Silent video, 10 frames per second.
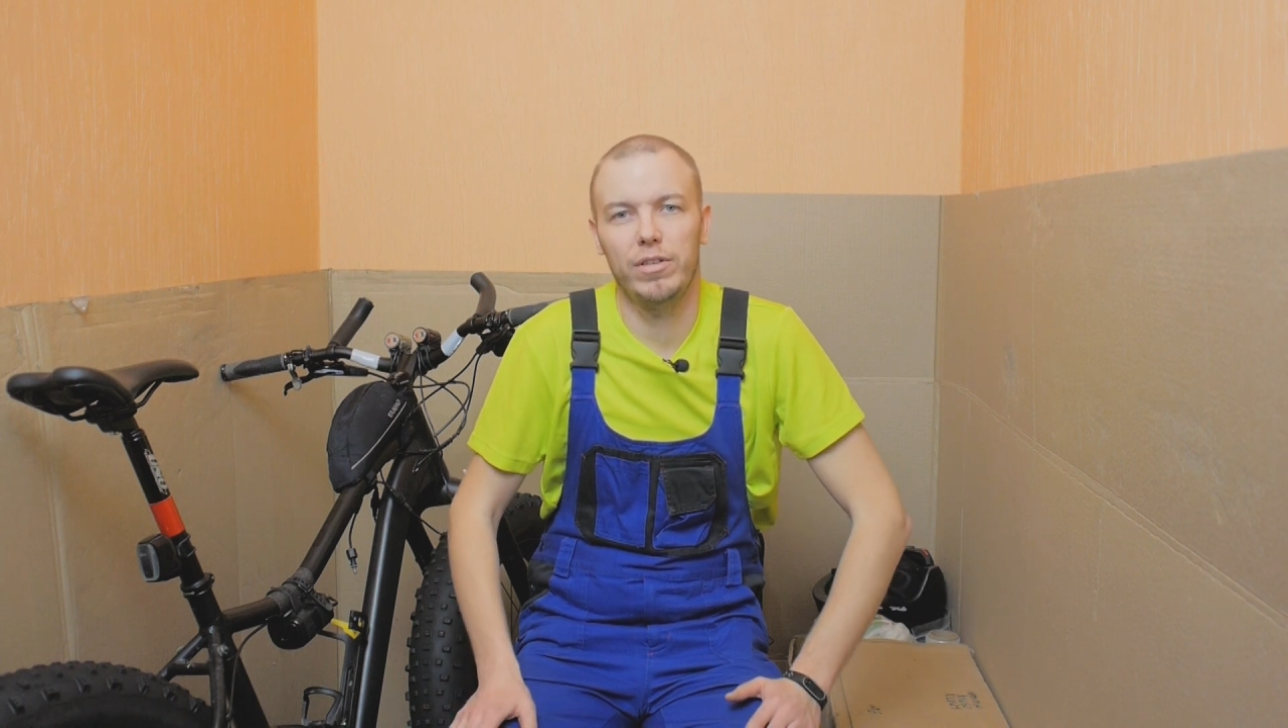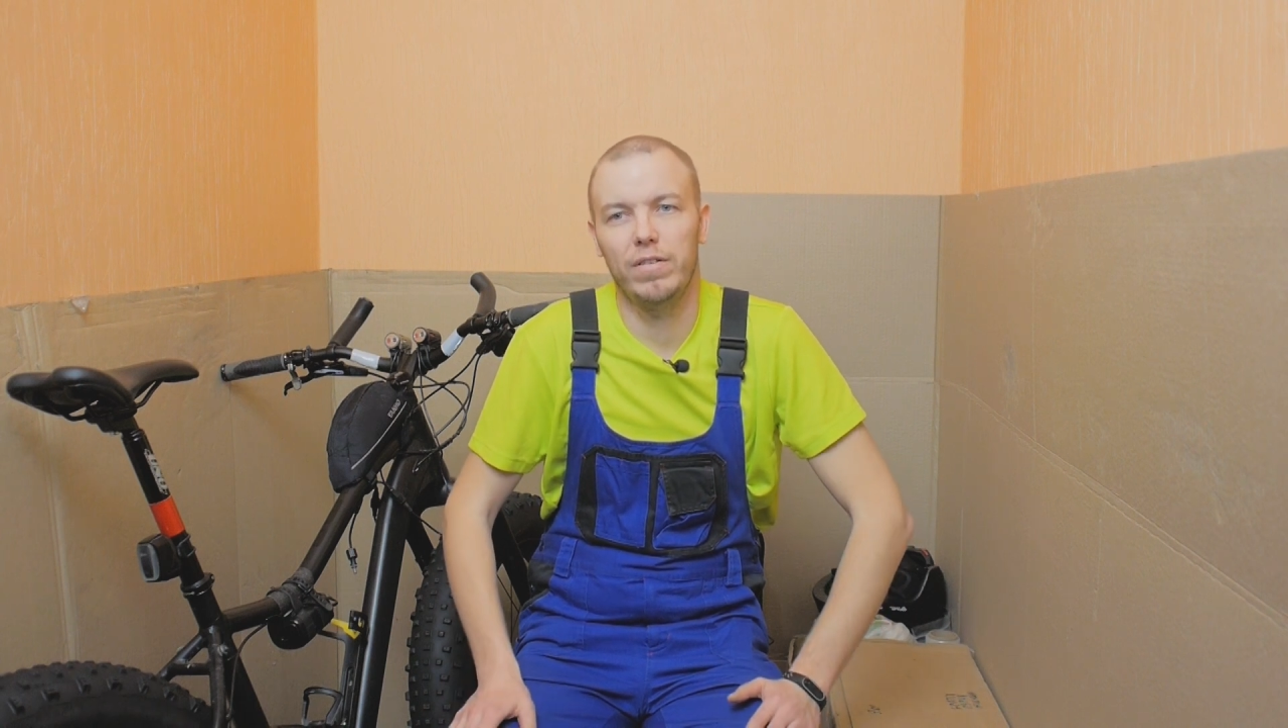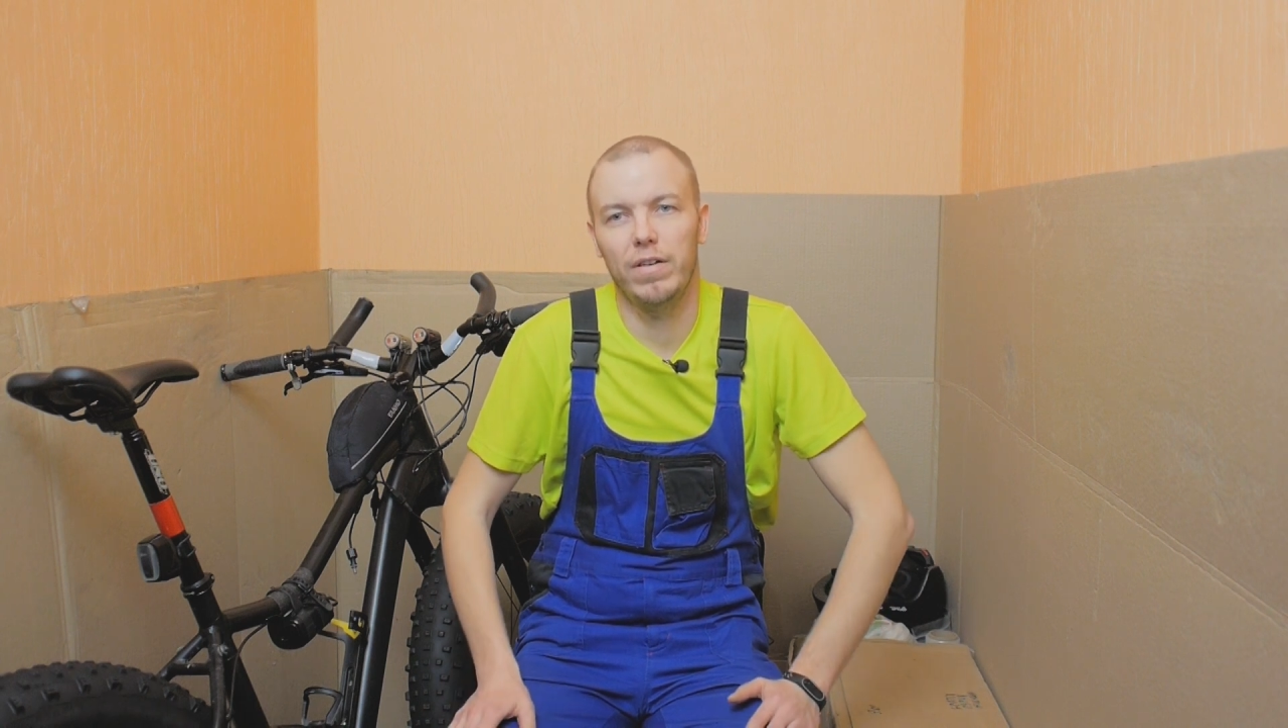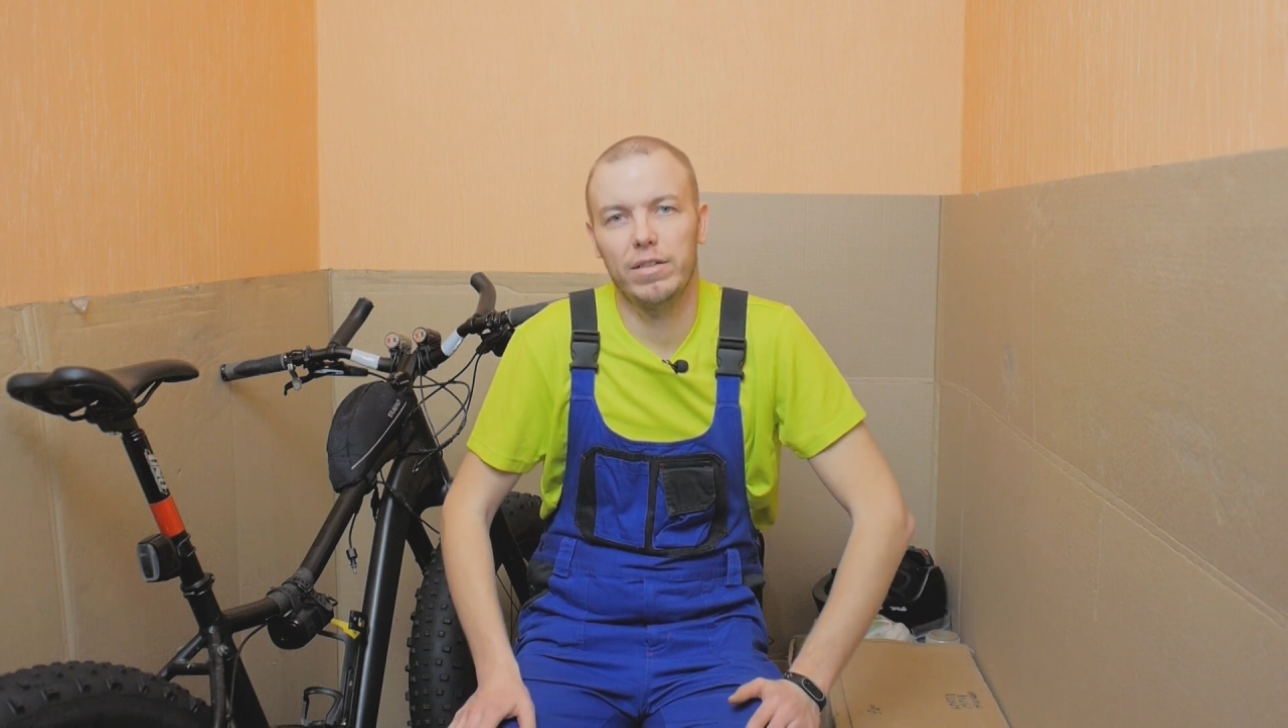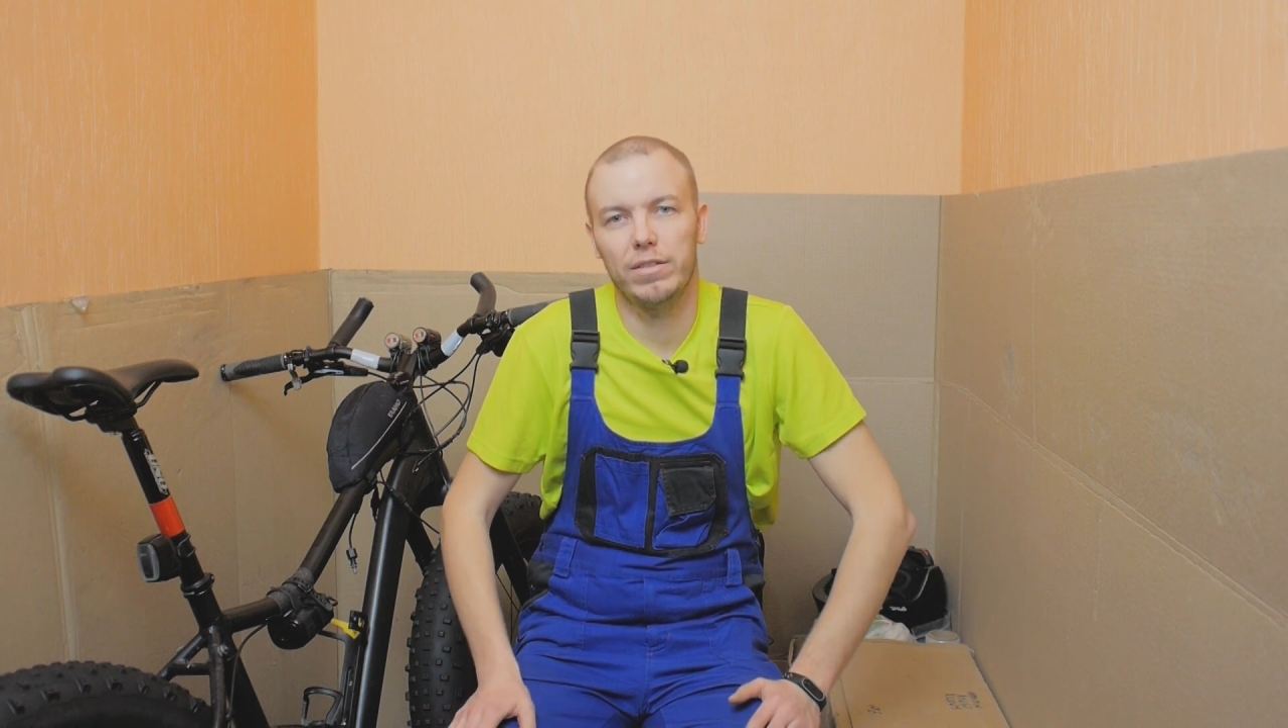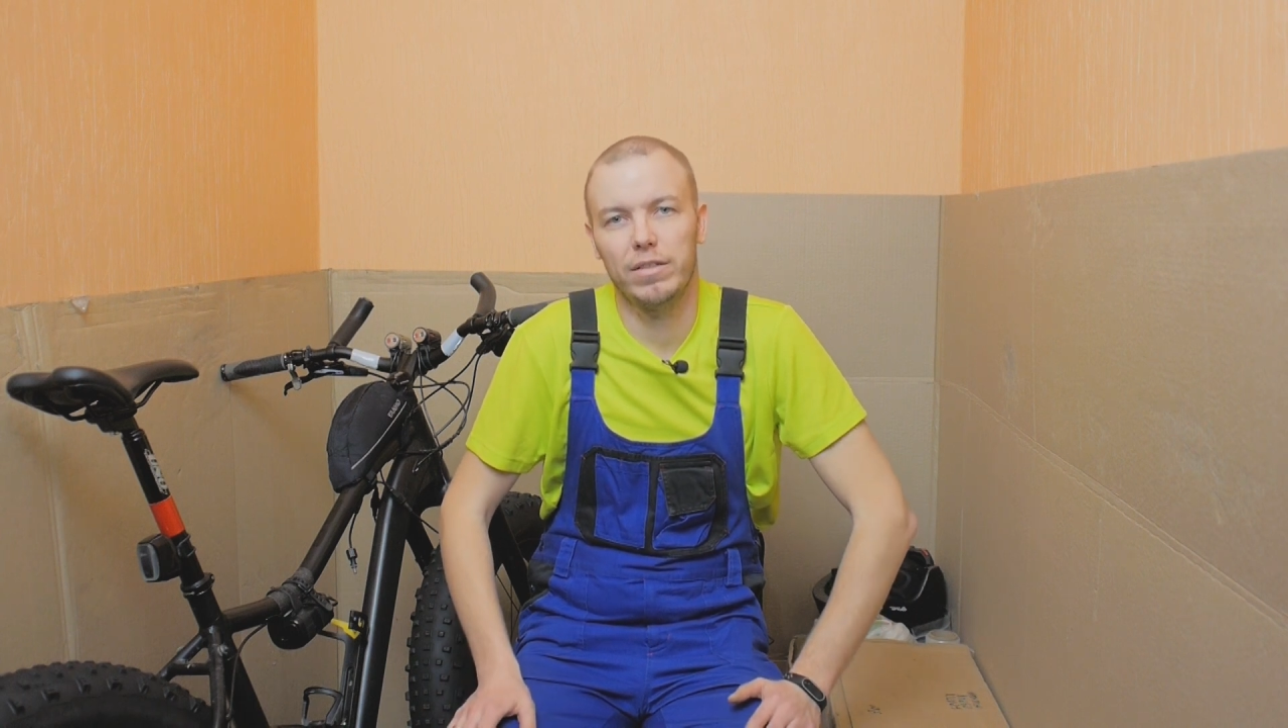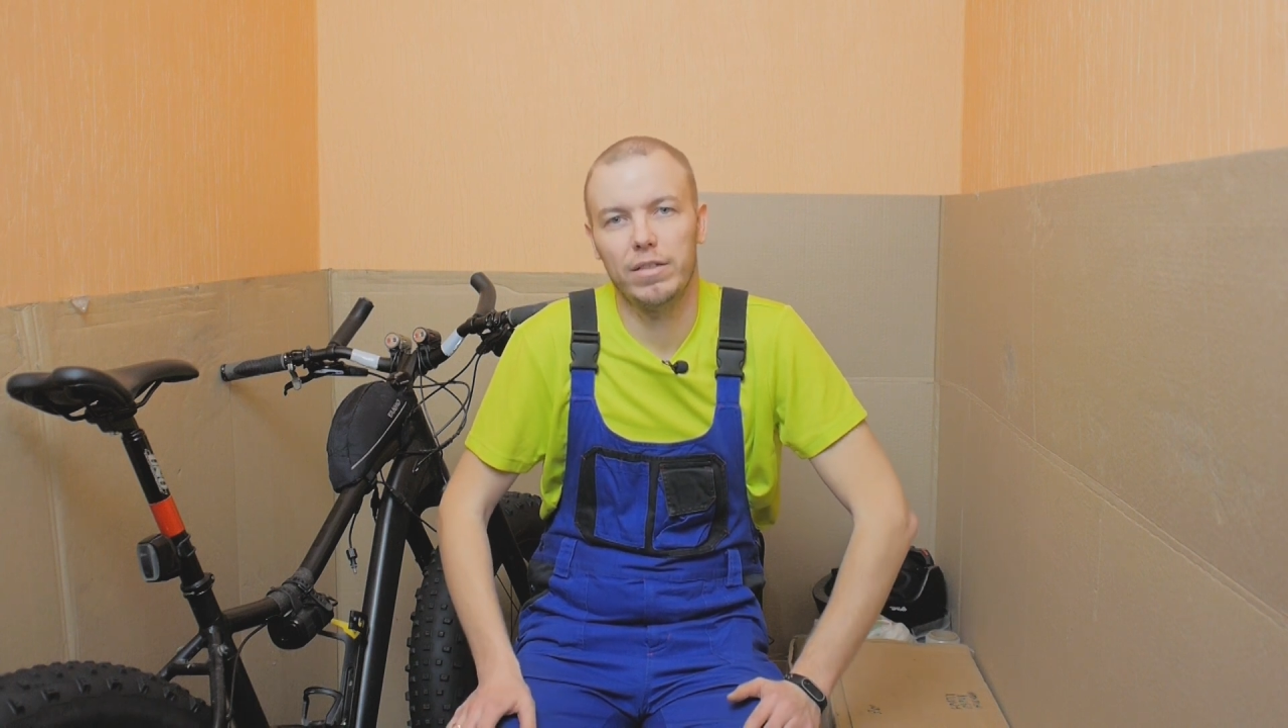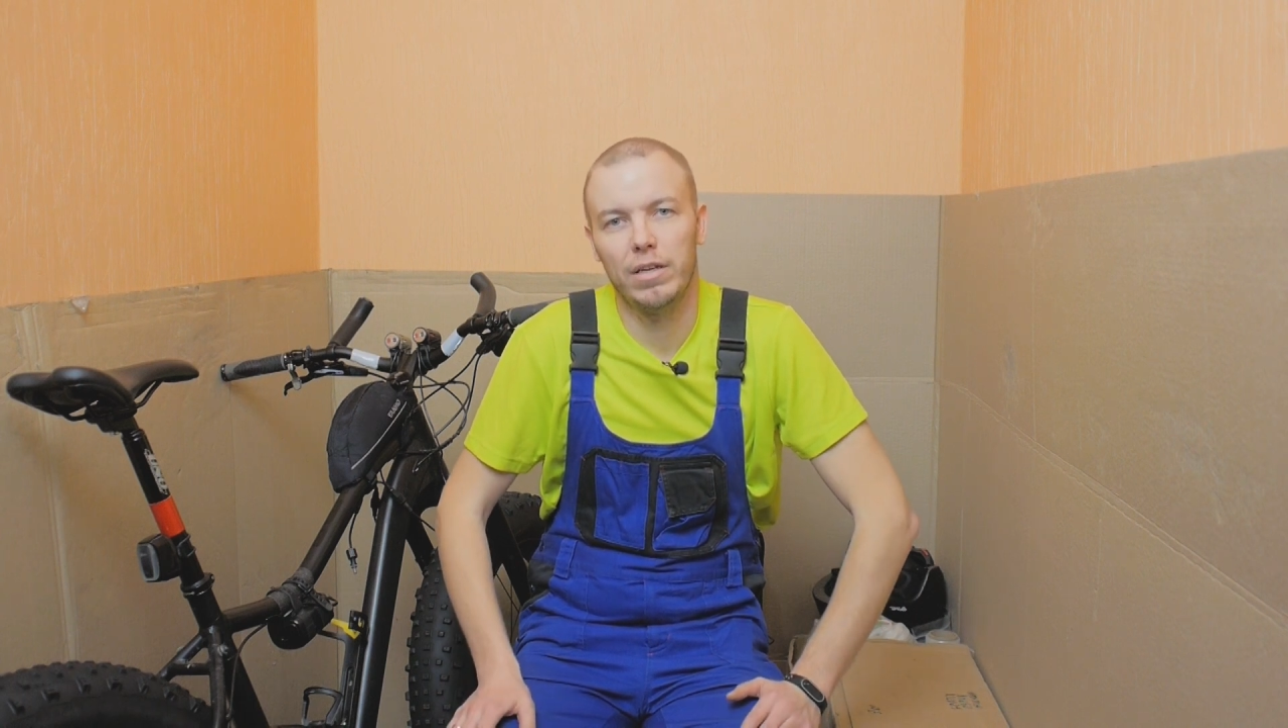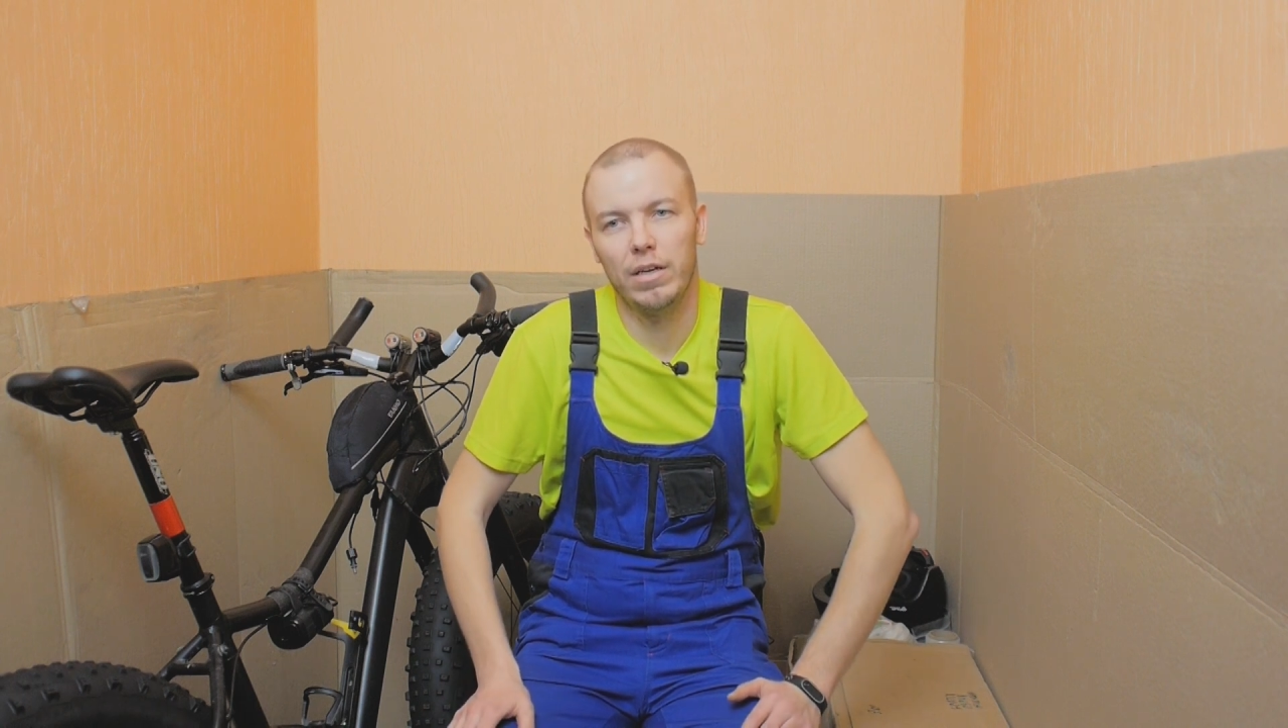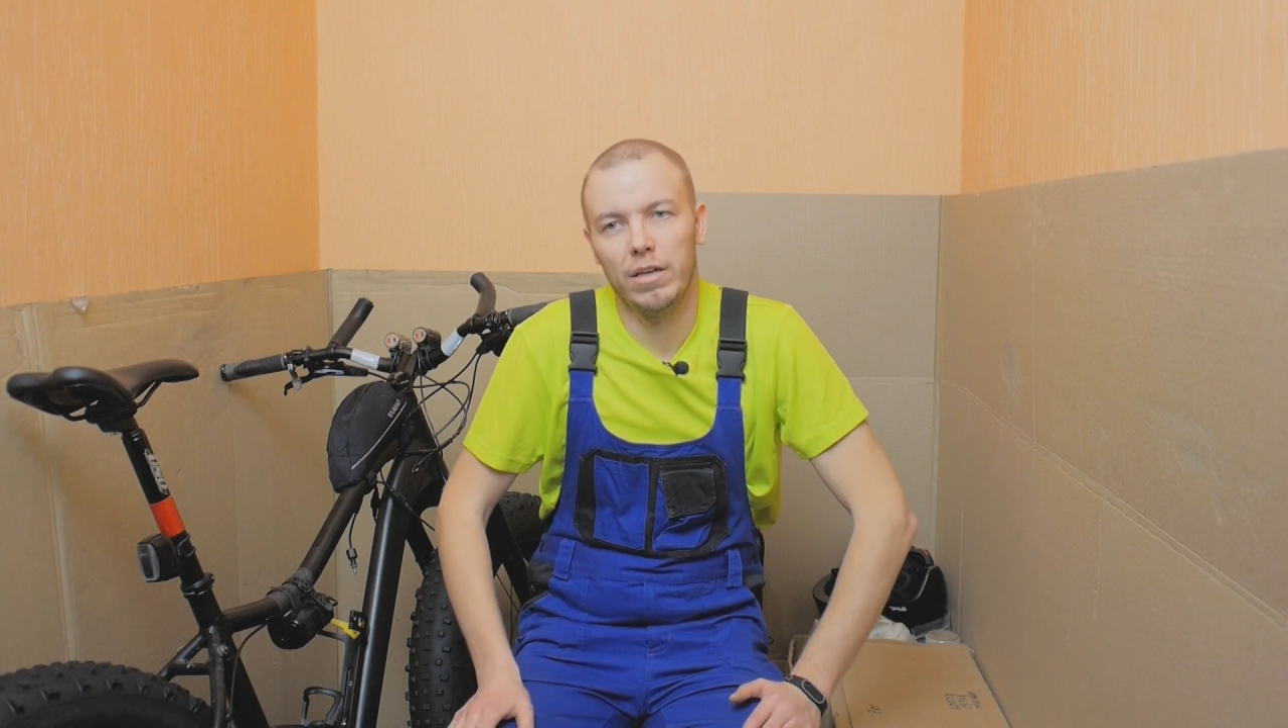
взрываться.